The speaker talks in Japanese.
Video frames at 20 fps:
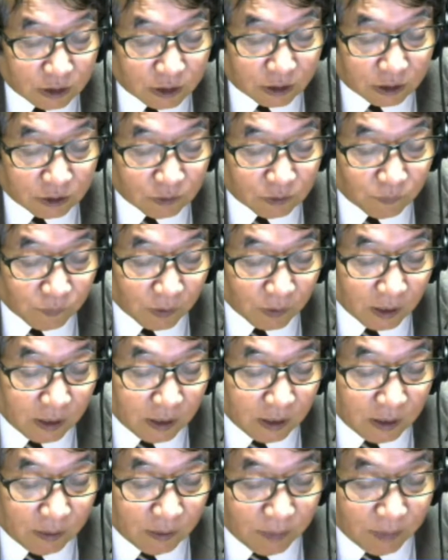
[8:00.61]
です
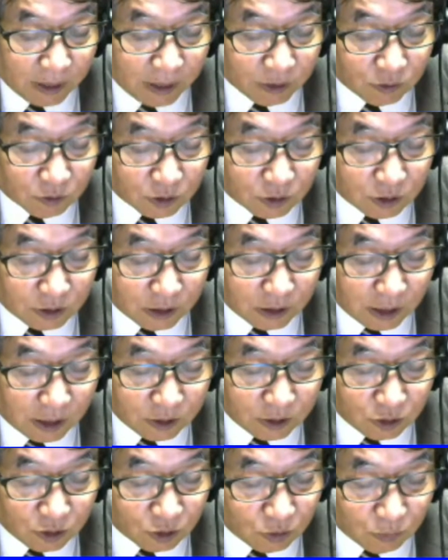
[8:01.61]
毎年
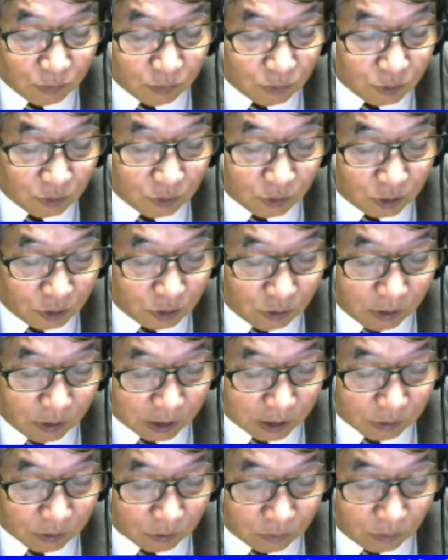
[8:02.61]
春分の日の
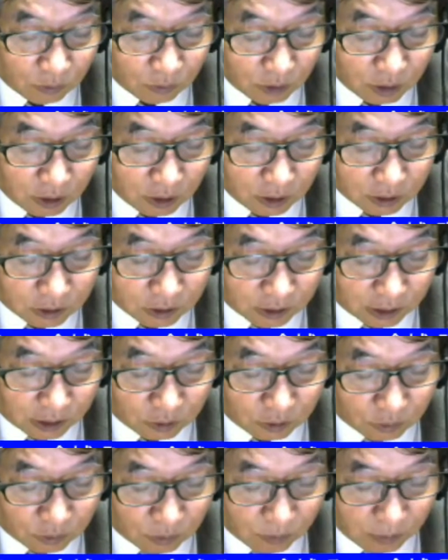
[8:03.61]
後の最
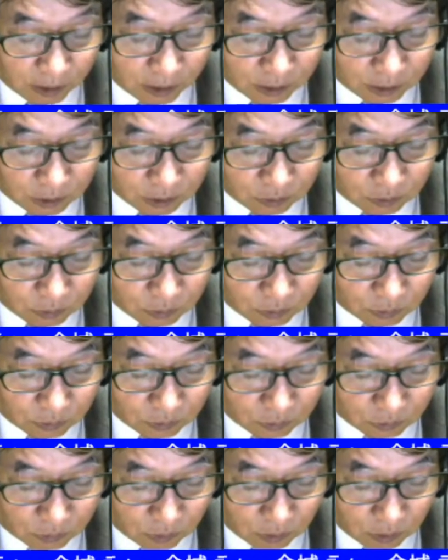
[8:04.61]
初の満月の
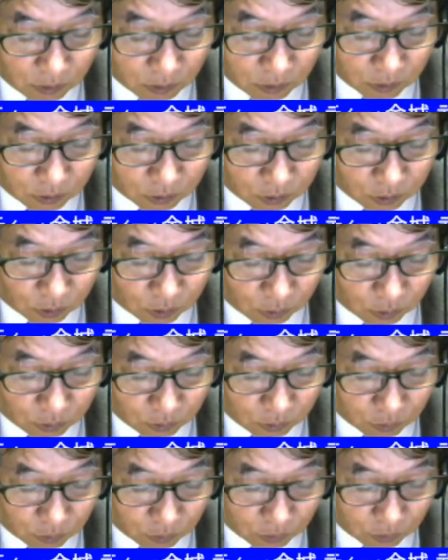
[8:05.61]
夜の直
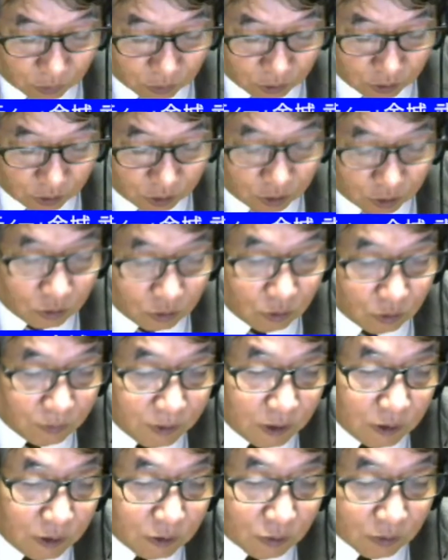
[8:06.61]
後の日曜
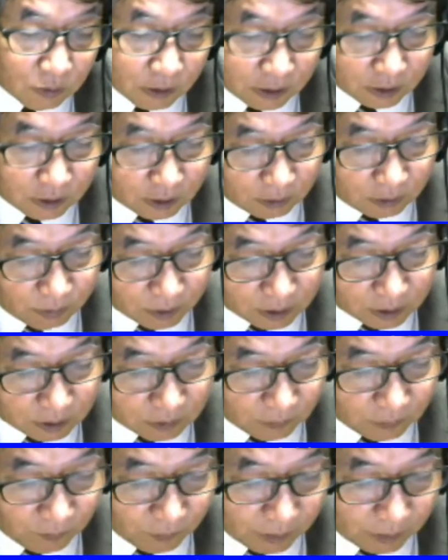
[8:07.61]
日となっています
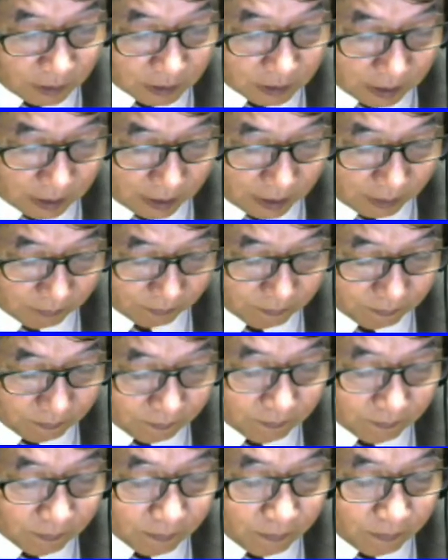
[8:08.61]
ですから
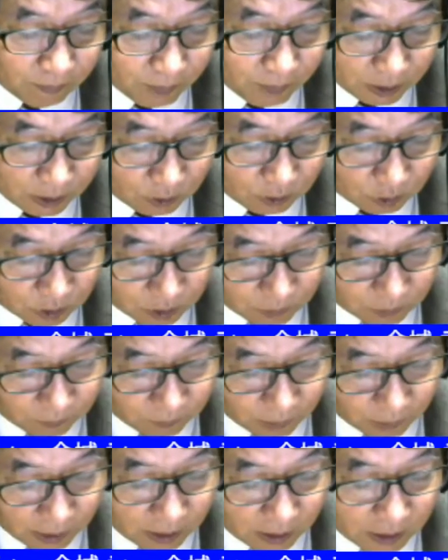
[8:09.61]
毎年
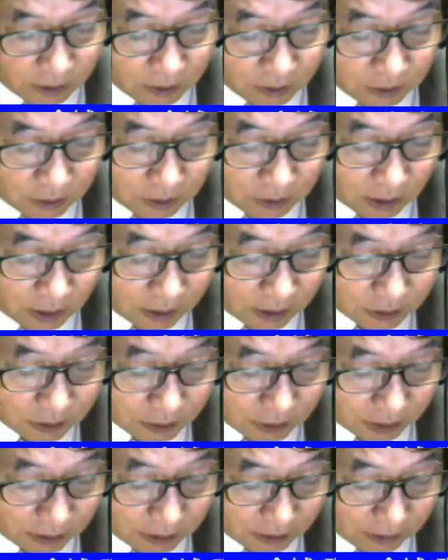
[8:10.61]
日付が
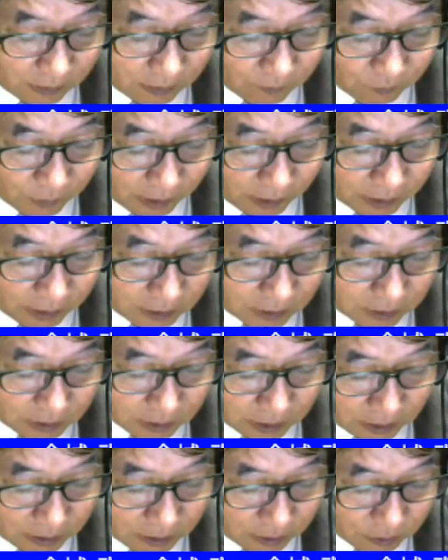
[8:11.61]
違ってだいたい
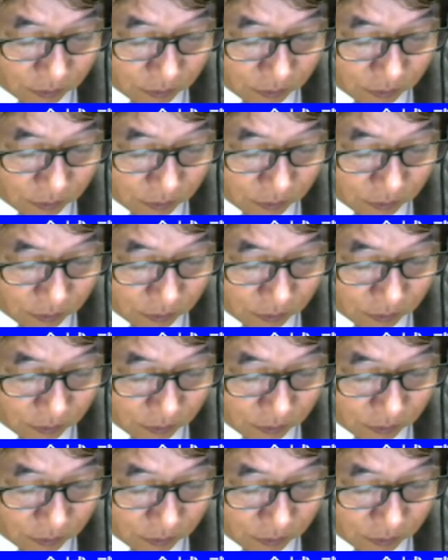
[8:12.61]
3月